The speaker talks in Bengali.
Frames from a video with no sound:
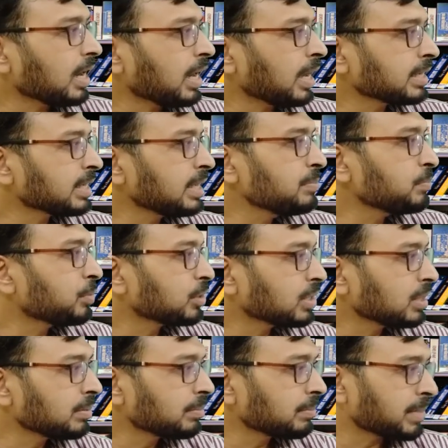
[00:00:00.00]
একটা
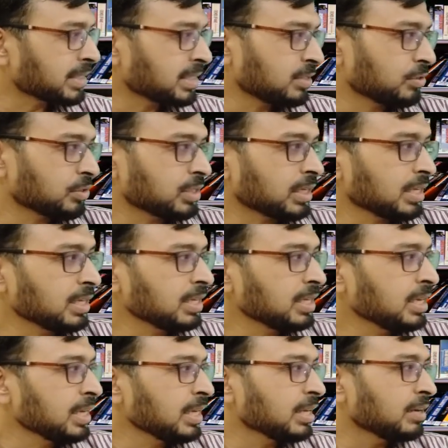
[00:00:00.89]
ইম্পর্ট্যান্ট মেসেজ হচ্ছে
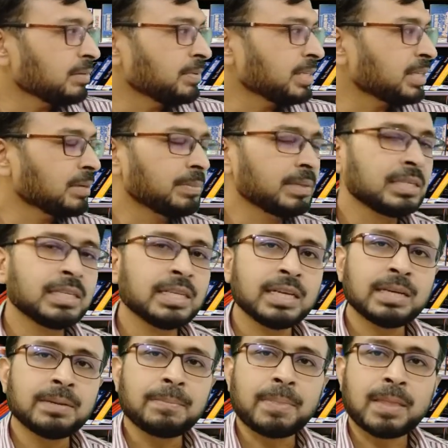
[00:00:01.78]
ভিটামিন
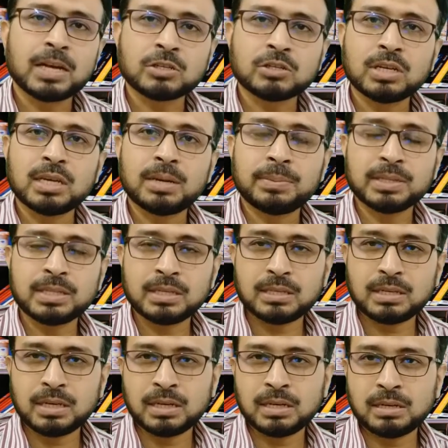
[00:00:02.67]
ডি আসলে আমাদের
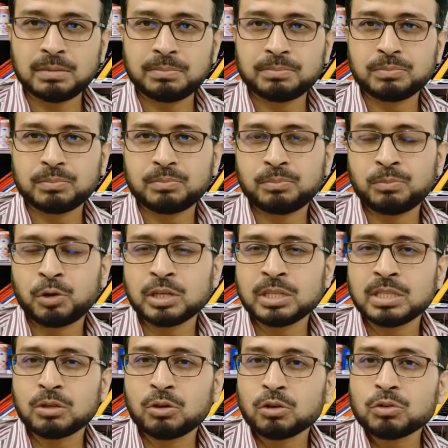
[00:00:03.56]

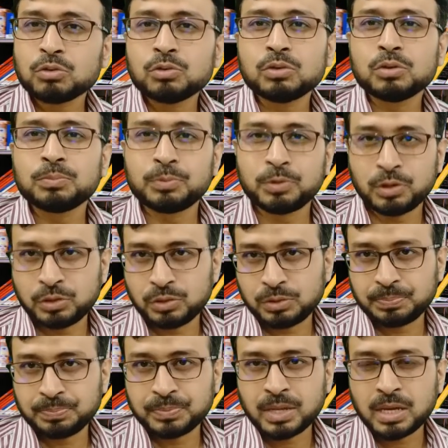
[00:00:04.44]
বডিতে কতটুকু প্রয়োজন